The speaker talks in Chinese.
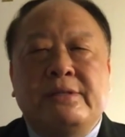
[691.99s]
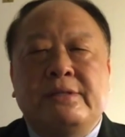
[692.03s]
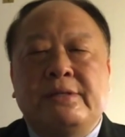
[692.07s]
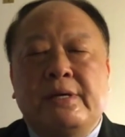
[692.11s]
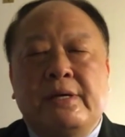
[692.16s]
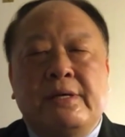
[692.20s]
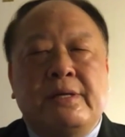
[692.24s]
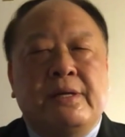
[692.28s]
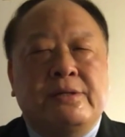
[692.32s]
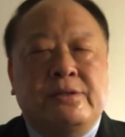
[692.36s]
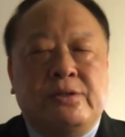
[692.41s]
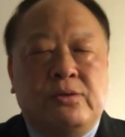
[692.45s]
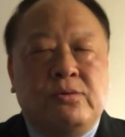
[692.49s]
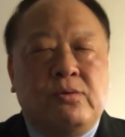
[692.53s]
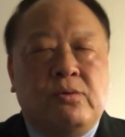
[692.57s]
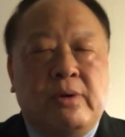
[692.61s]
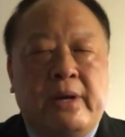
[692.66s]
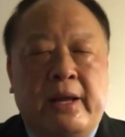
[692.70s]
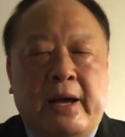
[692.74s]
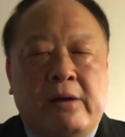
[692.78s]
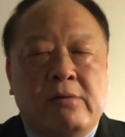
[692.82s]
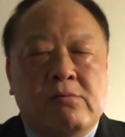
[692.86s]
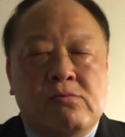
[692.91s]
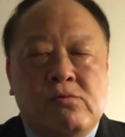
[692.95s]
切的这种
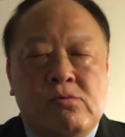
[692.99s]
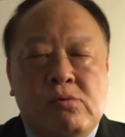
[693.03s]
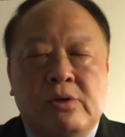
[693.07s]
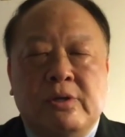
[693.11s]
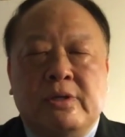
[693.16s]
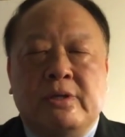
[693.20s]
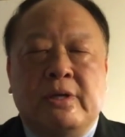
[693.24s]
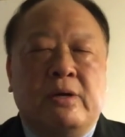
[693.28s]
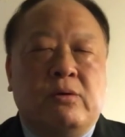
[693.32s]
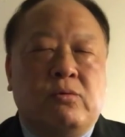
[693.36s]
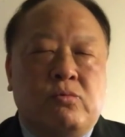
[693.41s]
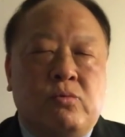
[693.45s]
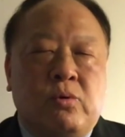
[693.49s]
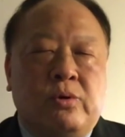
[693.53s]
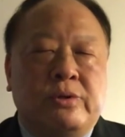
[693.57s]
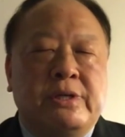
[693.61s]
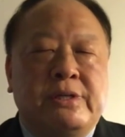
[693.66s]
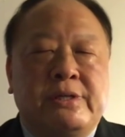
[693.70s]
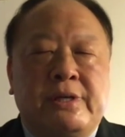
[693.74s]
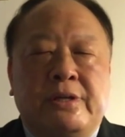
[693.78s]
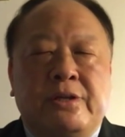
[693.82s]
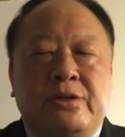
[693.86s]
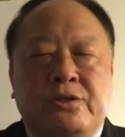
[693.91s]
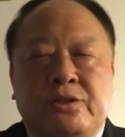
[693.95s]
两国这种国
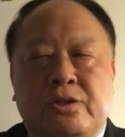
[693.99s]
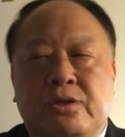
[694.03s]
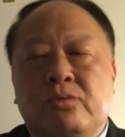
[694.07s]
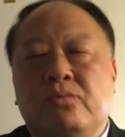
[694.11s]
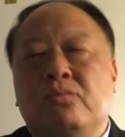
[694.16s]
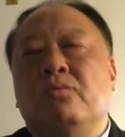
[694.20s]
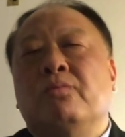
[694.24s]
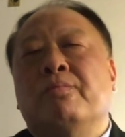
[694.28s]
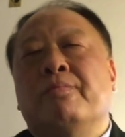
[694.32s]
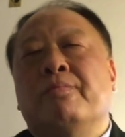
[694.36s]
际间的事物。